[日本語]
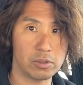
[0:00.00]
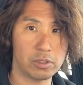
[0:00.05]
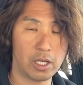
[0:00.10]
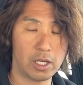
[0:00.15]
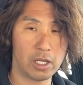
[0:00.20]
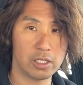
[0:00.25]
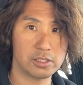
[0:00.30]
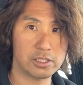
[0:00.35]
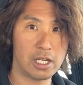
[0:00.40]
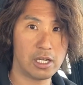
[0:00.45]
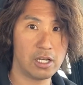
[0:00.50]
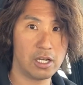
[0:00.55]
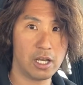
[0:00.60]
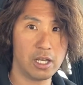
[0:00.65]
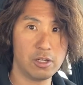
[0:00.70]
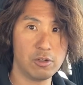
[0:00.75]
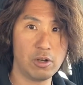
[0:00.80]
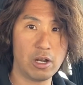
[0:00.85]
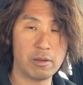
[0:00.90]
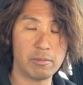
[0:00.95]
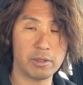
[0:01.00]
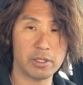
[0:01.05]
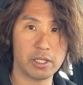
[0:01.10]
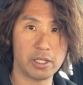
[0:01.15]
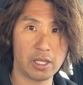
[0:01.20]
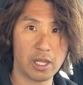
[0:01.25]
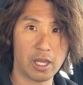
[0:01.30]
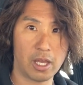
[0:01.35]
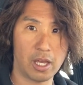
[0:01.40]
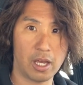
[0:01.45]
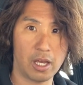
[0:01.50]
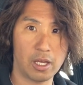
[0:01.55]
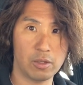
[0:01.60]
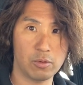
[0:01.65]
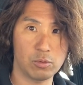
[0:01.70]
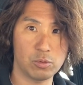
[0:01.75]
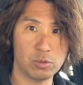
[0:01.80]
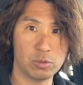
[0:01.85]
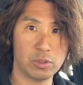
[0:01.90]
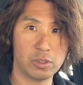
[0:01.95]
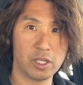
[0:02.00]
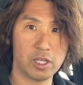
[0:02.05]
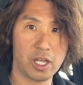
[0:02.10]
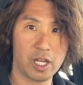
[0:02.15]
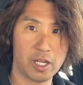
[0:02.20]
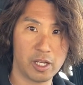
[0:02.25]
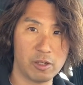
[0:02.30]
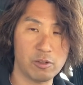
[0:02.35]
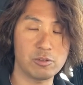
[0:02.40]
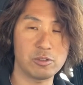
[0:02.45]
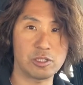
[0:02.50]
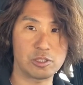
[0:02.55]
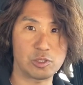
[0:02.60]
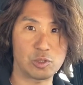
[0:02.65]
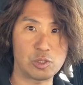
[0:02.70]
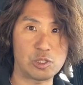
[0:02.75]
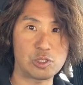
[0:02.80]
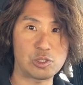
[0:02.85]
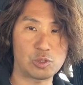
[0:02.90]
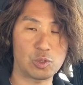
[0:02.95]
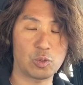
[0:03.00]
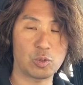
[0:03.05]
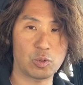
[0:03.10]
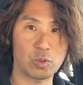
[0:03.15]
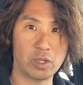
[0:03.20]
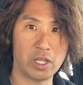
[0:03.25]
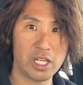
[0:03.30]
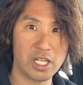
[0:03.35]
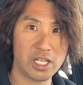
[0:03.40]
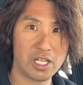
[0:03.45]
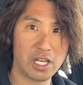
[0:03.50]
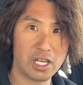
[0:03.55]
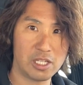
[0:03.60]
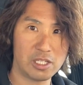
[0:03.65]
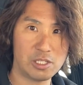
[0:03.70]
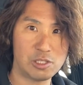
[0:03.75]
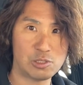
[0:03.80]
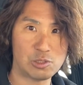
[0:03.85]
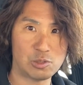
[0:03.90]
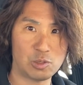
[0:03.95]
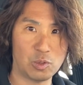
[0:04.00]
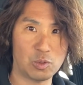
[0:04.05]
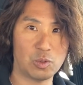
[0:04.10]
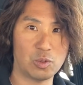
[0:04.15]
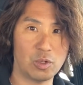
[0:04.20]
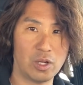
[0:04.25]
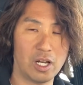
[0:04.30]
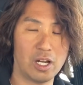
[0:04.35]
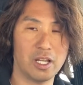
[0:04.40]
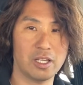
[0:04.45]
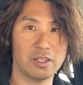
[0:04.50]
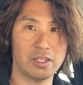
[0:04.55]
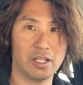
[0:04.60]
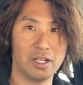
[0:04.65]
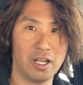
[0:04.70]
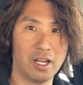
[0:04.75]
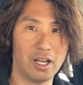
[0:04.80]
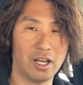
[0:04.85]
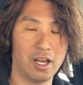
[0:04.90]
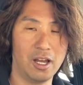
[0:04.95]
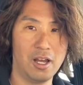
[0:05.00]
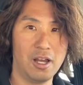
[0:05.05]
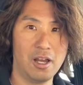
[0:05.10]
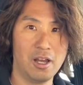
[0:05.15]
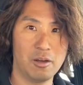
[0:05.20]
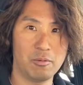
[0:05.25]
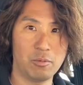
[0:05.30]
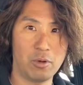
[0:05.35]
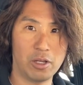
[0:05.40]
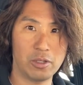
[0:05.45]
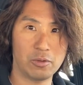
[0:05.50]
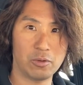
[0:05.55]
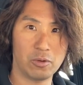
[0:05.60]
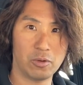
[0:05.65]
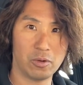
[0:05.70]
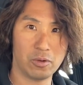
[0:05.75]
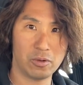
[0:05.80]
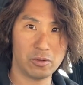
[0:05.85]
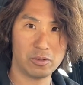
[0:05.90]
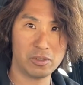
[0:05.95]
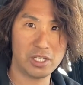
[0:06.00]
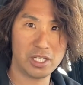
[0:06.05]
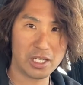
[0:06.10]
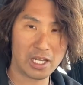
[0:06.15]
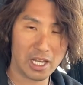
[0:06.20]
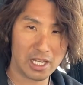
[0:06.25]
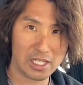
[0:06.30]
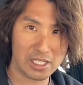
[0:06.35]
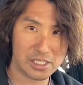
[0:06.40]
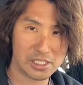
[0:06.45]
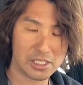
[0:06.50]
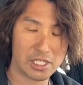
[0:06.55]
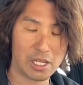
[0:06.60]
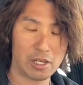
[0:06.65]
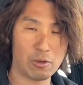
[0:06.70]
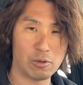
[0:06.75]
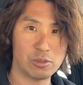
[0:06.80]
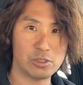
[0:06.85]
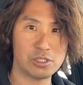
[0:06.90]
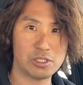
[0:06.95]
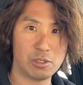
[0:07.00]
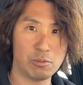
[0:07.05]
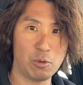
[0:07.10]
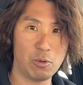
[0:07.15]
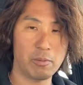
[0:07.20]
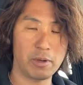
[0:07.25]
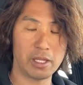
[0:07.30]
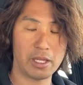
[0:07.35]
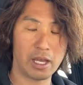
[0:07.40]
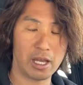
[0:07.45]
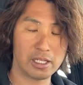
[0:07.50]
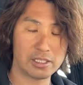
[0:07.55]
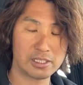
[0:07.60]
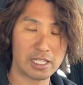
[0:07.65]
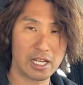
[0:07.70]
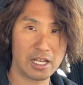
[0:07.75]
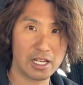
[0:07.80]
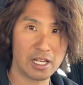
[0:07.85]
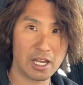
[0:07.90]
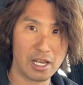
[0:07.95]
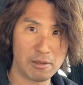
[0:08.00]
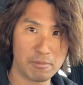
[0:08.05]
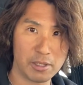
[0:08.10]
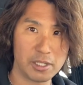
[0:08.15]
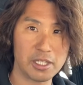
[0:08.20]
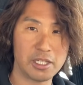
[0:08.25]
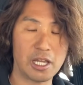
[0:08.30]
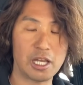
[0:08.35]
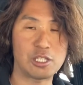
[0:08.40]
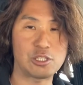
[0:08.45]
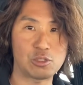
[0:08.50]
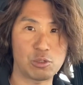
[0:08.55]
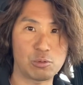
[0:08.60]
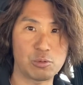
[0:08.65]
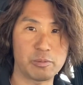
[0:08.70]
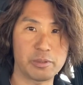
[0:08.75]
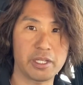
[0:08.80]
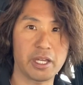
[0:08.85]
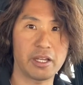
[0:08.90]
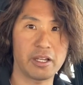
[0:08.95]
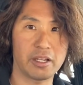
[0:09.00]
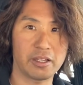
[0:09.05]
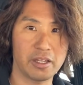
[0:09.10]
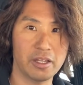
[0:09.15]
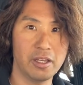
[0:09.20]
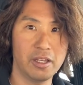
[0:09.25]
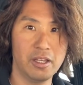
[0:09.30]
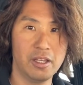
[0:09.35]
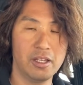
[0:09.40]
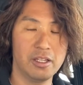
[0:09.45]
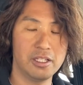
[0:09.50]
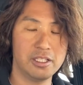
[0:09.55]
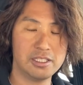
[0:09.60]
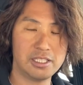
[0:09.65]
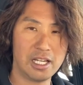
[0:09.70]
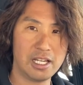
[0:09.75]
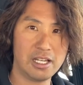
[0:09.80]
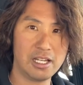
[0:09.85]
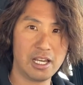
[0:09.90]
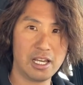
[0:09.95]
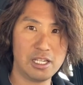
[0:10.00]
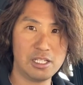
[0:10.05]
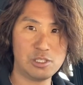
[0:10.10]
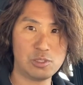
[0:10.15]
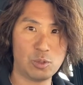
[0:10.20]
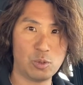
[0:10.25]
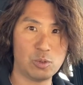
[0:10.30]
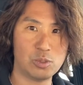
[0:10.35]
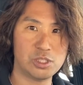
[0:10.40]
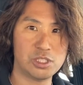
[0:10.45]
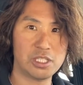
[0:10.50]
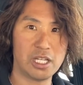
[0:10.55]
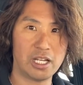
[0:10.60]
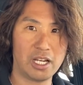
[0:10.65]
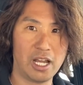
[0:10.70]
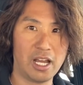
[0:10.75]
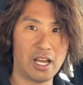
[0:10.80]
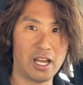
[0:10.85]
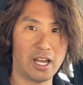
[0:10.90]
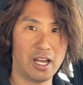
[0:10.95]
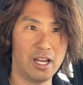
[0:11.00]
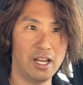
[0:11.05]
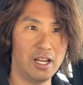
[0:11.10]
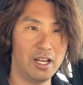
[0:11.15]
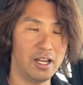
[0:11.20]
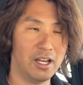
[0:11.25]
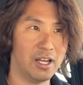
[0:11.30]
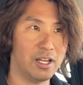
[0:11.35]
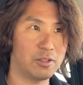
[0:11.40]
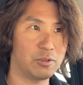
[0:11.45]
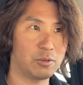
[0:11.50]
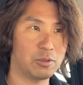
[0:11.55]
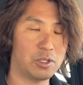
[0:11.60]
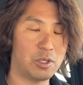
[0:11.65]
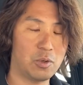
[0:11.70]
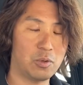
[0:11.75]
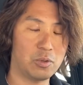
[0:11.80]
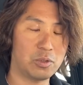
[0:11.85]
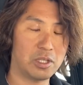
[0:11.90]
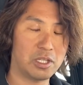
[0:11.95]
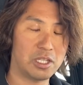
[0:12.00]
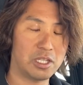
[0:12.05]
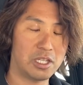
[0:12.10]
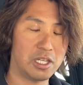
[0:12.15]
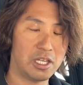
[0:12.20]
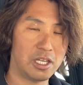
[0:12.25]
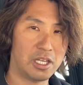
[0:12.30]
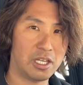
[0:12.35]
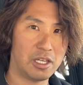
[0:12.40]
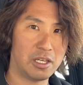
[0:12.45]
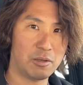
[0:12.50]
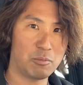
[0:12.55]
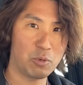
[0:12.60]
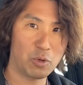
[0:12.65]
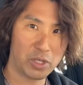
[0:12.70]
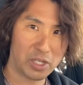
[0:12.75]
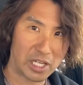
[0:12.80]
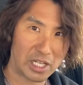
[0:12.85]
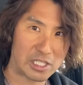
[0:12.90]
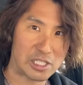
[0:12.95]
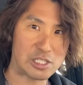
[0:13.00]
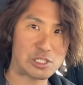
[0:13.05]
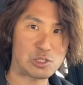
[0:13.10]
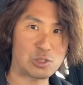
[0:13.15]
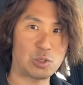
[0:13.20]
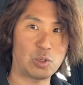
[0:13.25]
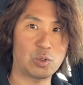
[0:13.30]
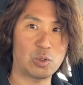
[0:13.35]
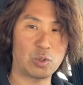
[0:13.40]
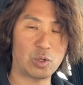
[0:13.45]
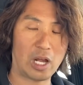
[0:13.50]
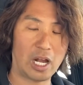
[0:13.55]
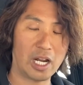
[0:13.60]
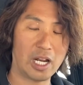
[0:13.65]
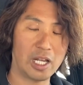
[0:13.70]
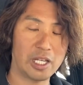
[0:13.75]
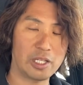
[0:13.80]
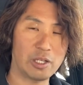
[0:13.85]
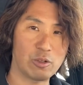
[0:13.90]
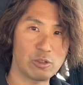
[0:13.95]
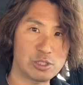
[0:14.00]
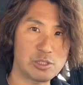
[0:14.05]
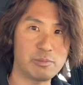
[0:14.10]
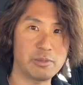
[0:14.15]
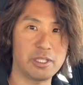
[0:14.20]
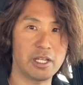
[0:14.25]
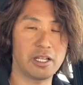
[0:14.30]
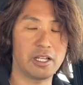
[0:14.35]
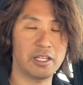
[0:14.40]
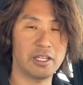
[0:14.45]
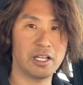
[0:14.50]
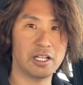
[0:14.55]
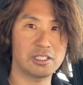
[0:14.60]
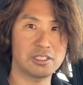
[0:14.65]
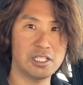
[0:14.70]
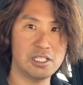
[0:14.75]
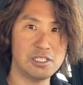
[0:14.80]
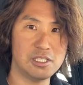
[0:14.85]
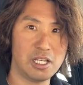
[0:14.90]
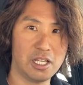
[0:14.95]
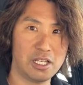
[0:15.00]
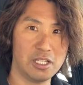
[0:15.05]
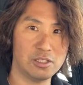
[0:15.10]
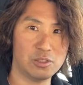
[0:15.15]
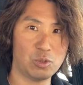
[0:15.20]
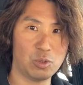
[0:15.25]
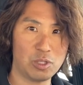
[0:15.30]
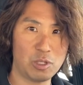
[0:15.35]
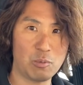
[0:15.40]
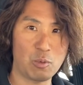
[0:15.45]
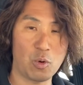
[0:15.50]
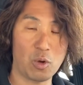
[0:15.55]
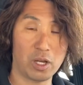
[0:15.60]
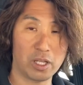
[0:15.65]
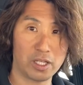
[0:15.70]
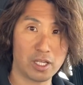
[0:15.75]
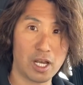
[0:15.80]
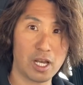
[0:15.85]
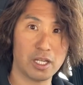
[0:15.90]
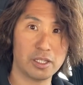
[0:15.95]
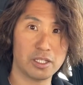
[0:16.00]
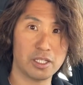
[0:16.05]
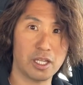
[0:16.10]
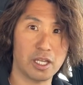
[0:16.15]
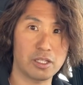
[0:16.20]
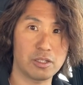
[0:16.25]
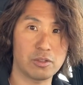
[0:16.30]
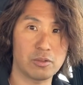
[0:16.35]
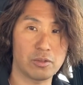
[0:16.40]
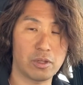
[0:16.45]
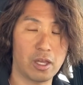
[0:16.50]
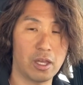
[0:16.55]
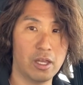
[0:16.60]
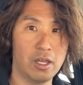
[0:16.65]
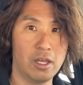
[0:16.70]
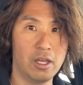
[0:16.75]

なんか3回ぐらいまでね、あの、受けれるんですよ、25ドルで。1回25ドル払ったら、もうあの、2回試験落ちてもまだ3回まで大丈夫みたいなね。で、3回以上落ちたら、あの、基本的にもう1回25ドル払い直しみたいな。だから全然それでもお金かかってないっていうね。